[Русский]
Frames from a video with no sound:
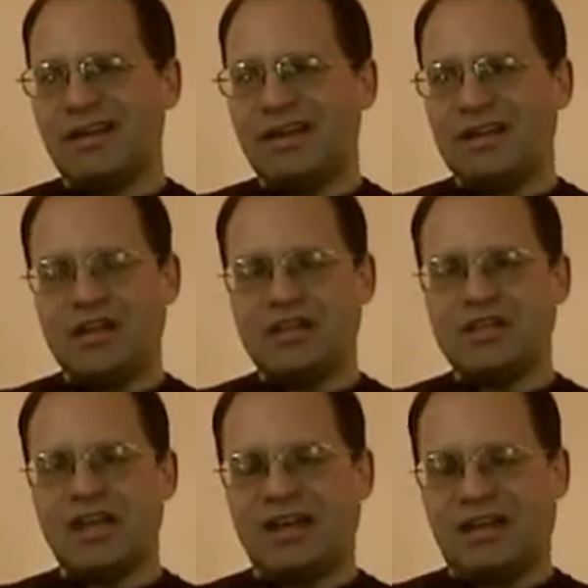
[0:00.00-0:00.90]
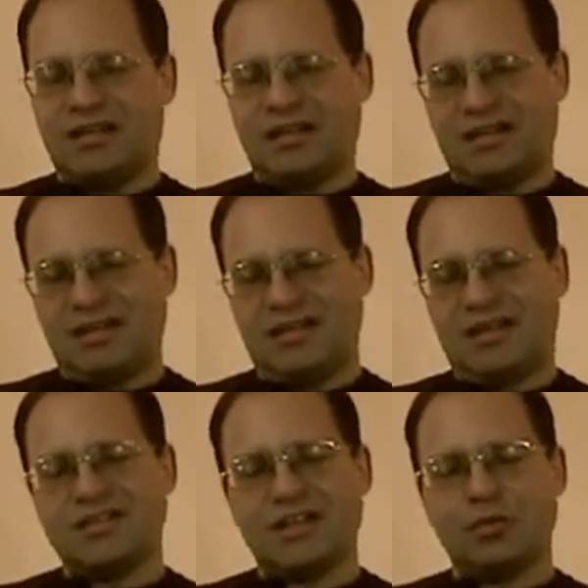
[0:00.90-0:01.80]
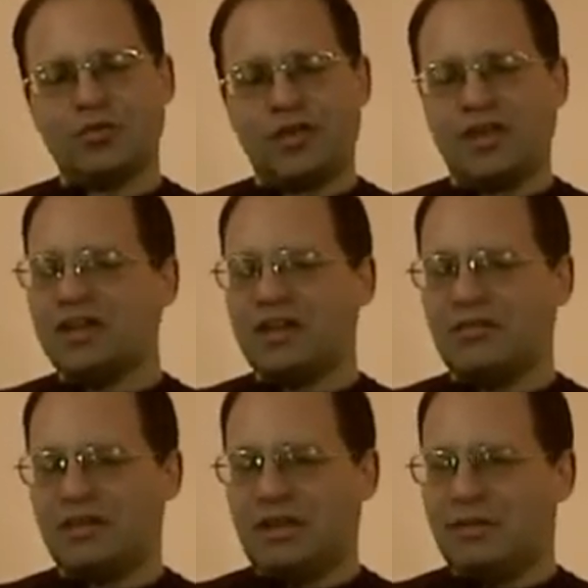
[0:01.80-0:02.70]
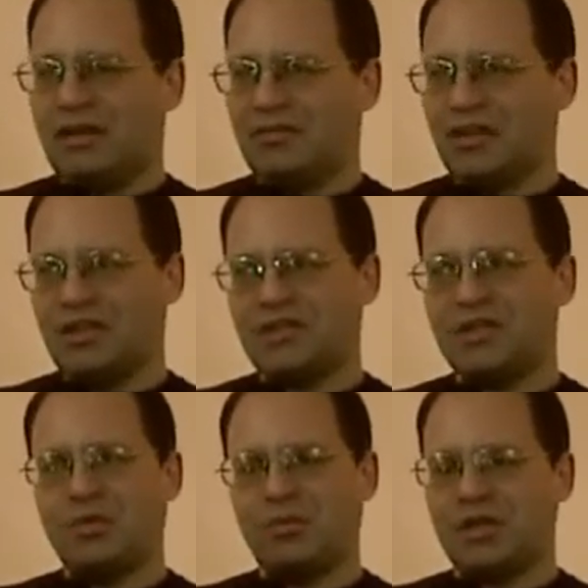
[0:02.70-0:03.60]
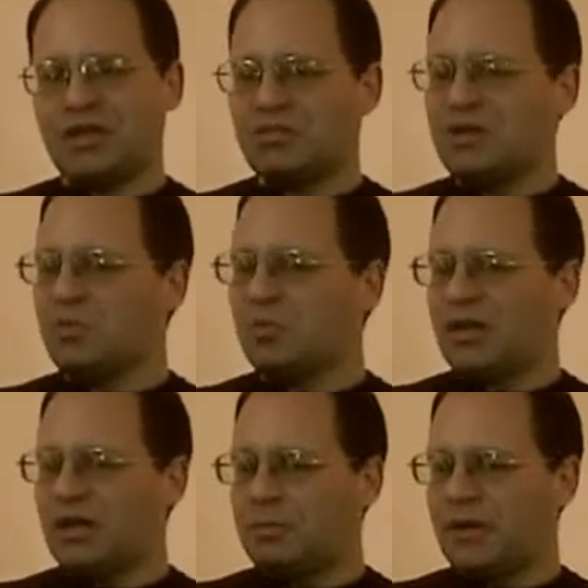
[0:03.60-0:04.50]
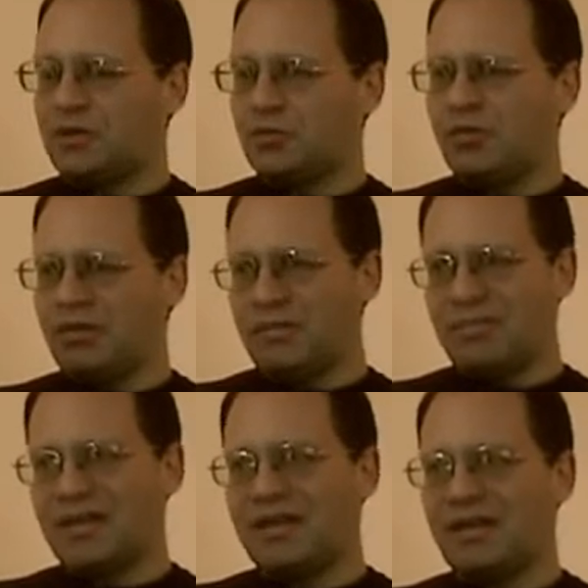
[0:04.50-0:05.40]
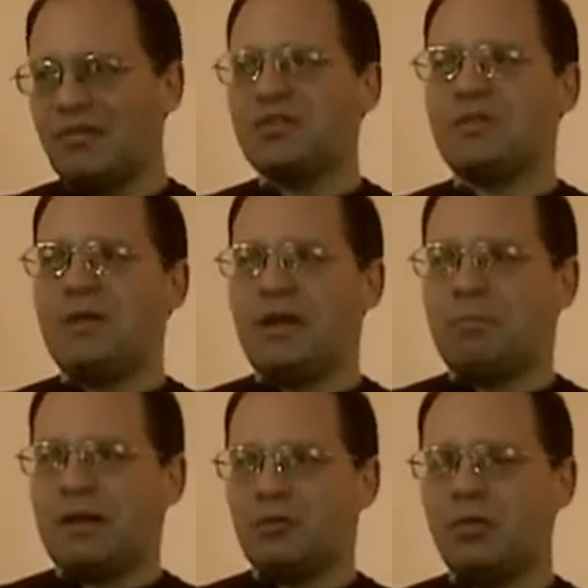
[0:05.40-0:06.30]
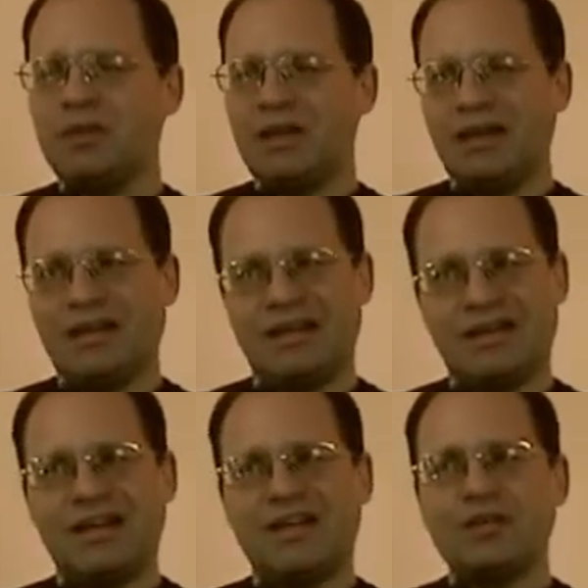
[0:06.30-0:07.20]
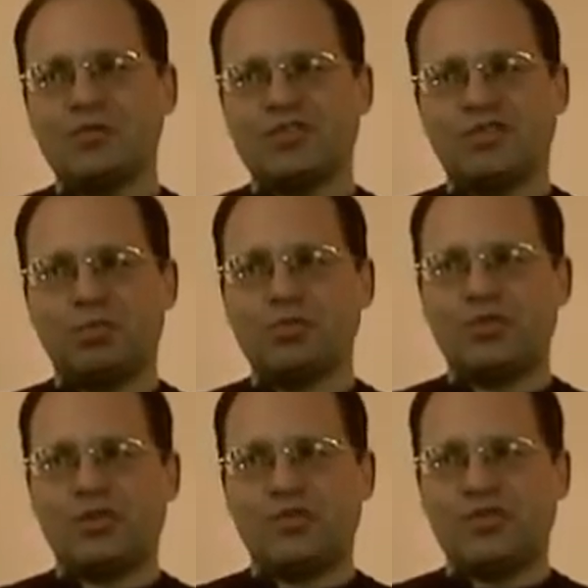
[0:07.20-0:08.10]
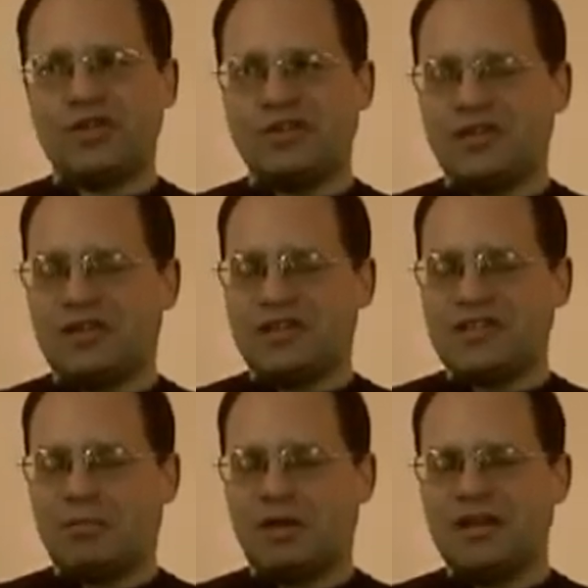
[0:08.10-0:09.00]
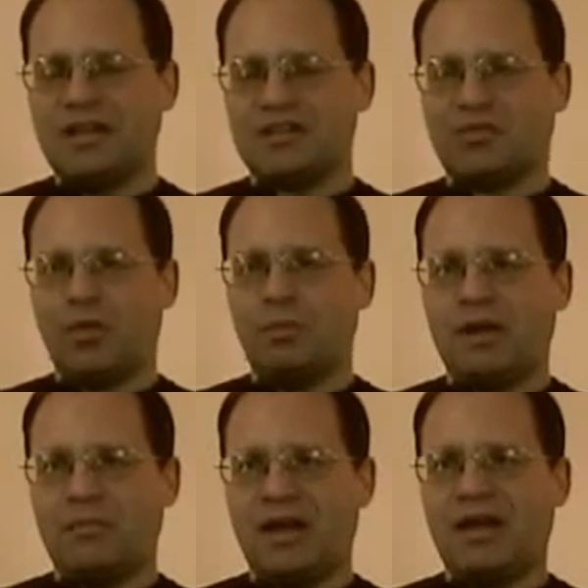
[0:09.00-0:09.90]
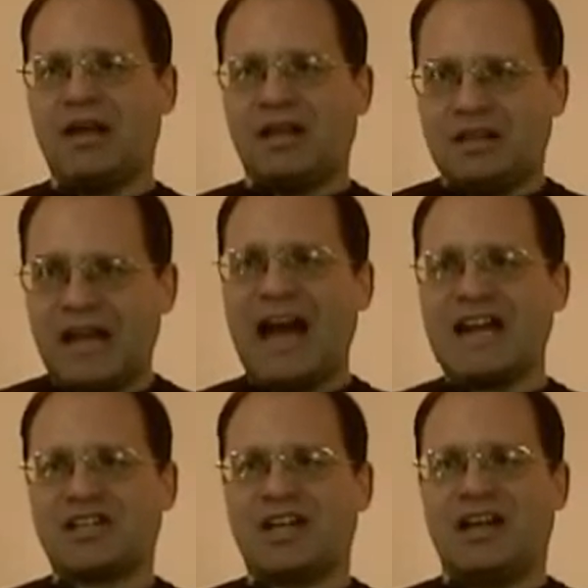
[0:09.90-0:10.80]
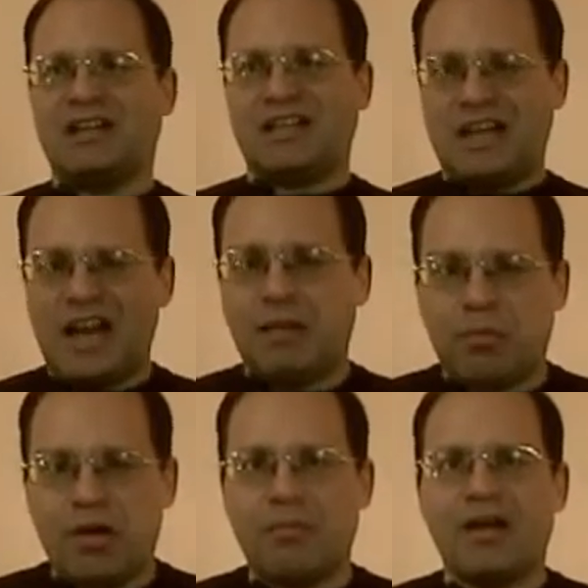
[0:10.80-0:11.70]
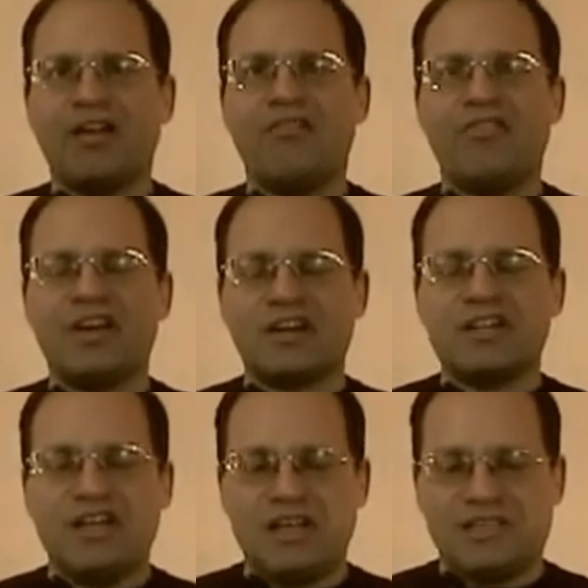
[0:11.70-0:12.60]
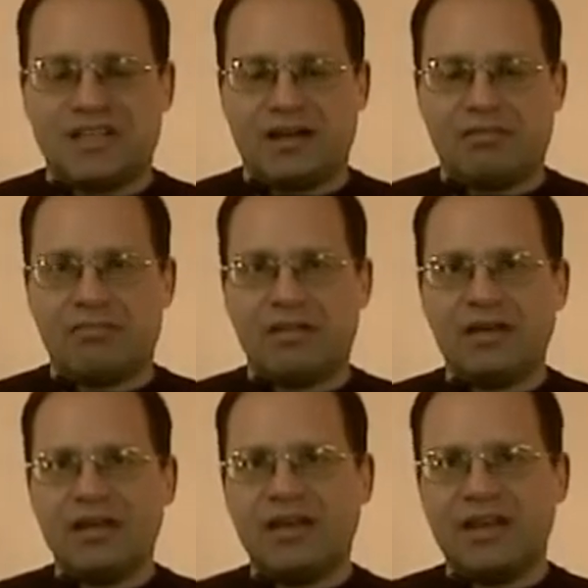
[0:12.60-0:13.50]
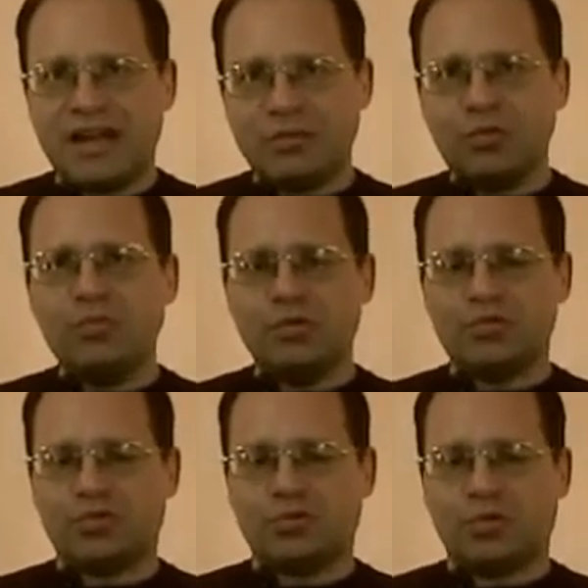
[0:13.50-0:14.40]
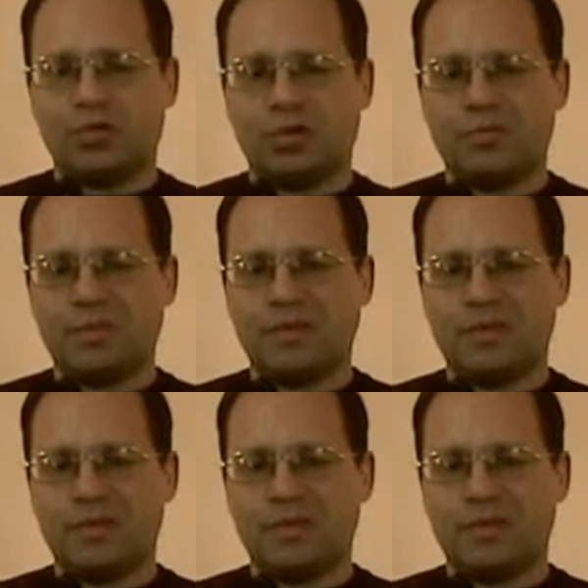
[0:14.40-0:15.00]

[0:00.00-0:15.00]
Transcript: и не изъяли сотрудники НКВД в 37 и 38 годах при Ежове, и вот теперь их потомки кинутся в будущее учредительное собрание с воплями «Наше! Требуем! Верните!». Я думаю, что